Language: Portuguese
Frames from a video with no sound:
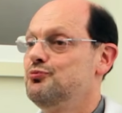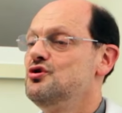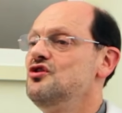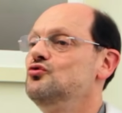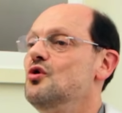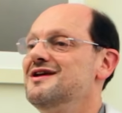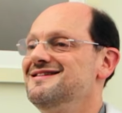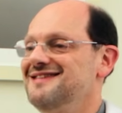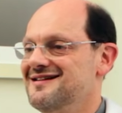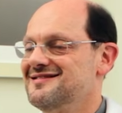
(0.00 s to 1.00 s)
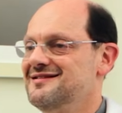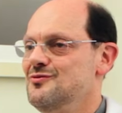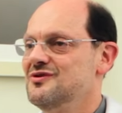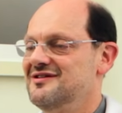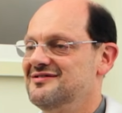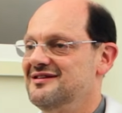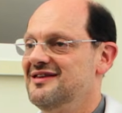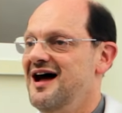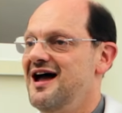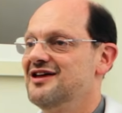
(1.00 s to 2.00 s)
Por isso a orientação que se
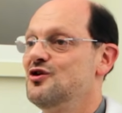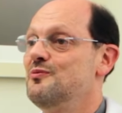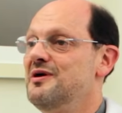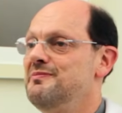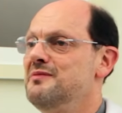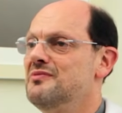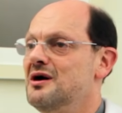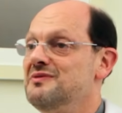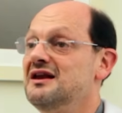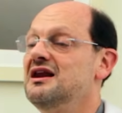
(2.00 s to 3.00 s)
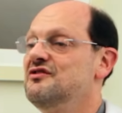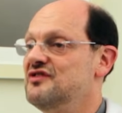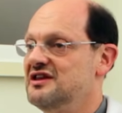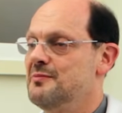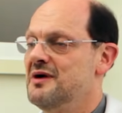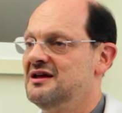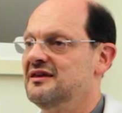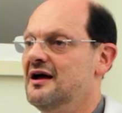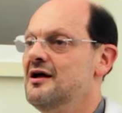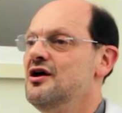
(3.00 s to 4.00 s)
dá é que o bebê mame em livre
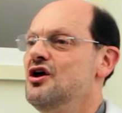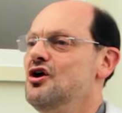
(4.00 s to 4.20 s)
demanda